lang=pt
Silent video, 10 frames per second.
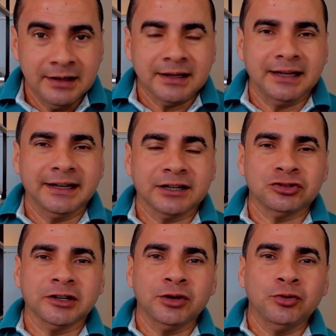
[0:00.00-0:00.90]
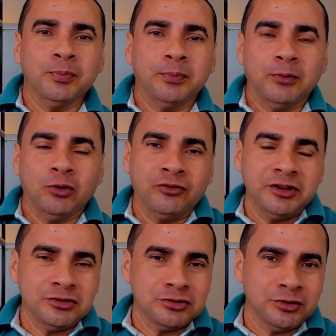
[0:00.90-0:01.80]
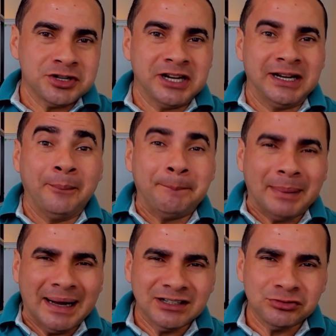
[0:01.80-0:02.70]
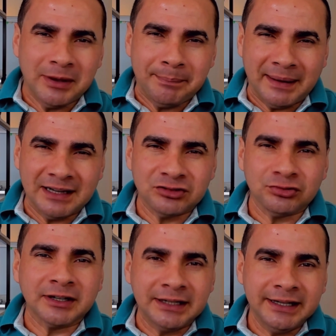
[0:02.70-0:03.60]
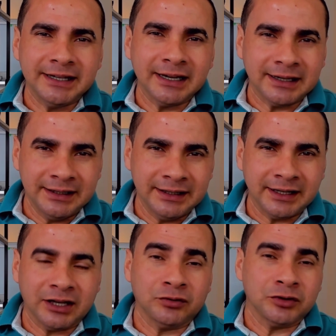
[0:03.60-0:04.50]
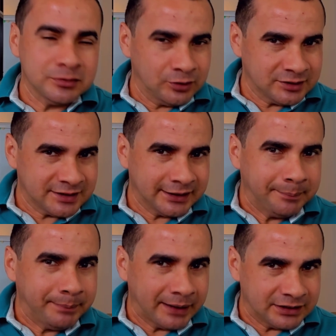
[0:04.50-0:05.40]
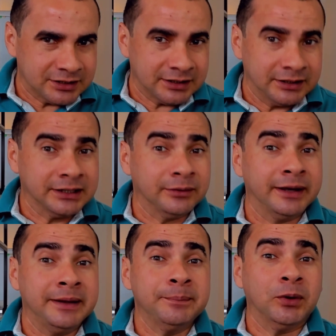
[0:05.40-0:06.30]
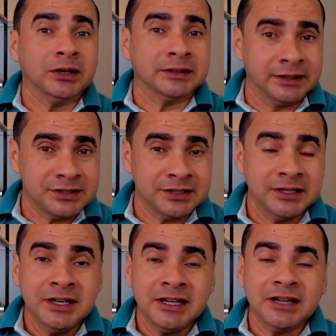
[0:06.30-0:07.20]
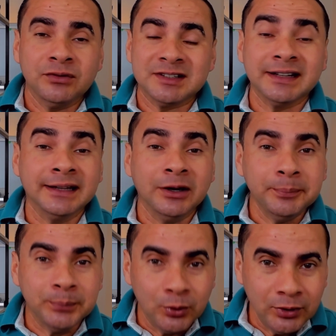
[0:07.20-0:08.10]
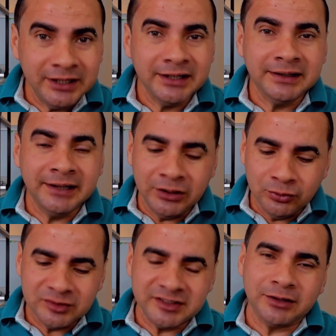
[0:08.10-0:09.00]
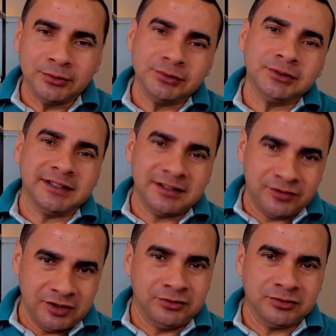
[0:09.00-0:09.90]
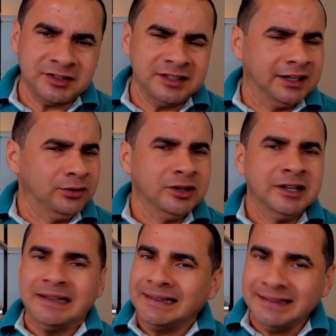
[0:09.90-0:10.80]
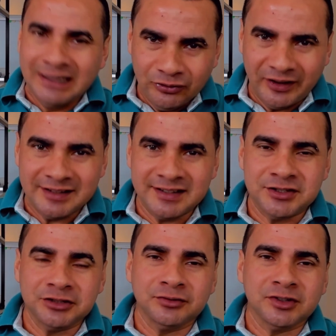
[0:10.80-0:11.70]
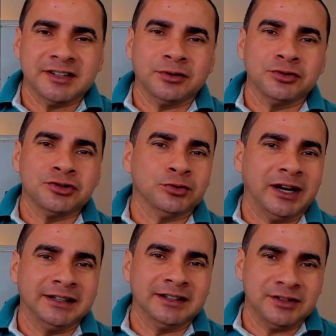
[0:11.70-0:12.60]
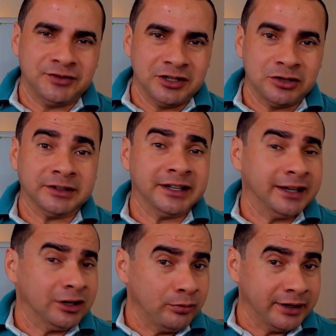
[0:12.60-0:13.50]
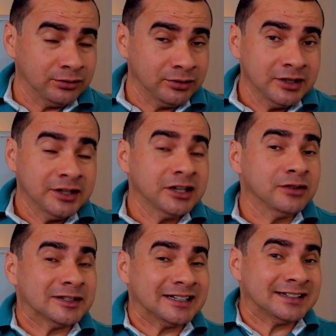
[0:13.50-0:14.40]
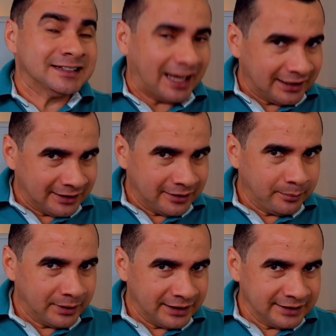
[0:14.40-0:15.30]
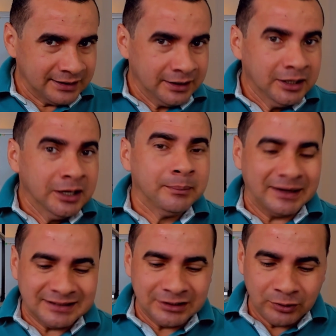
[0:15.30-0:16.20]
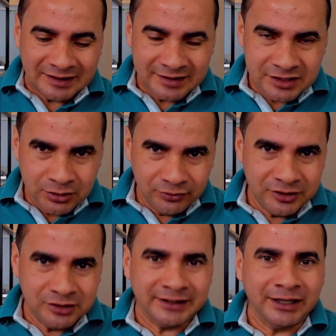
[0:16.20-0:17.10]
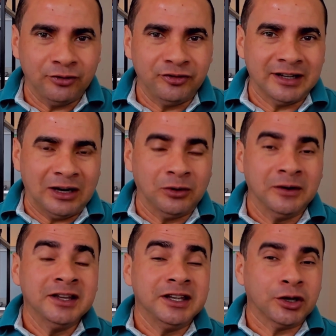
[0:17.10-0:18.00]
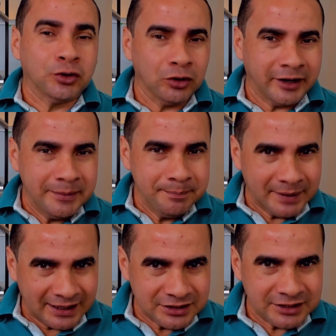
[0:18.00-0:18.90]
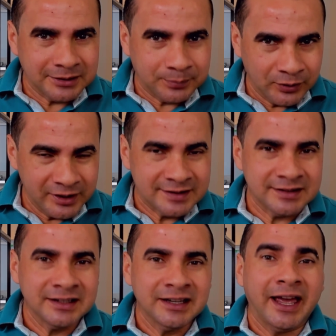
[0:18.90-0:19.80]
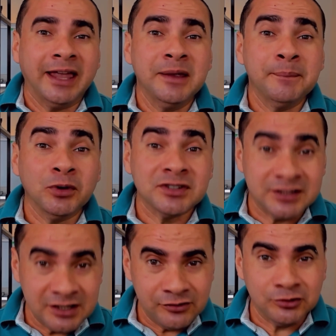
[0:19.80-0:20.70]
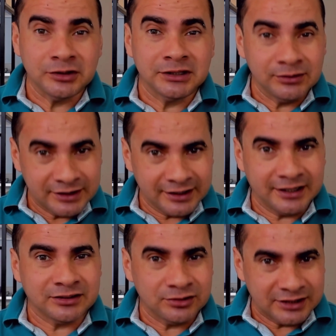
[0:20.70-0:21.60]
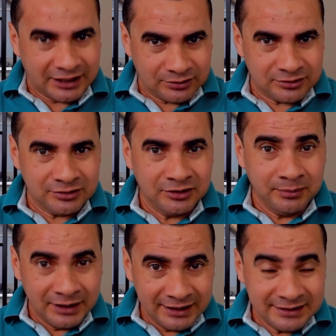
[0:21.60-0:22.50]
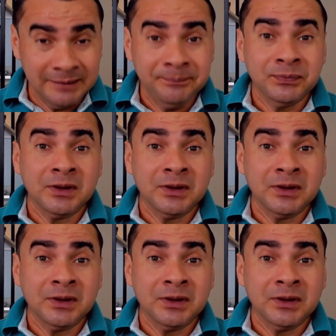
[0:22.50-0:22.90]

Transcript: Galera, só que o, o vídeo de hoje ele é um passo a passo, clique a clique que eu vou te mostrar na prática. Então é importante que você não pule nenhum segundo desse vídeo, senão não faz sentido você continuar nesse vídeo. Eu até recomendo que você saia, beleza? mas se tu assistir o vídeo até o final e colocar em prática depois, é impossível tu não ter resultados, beleza?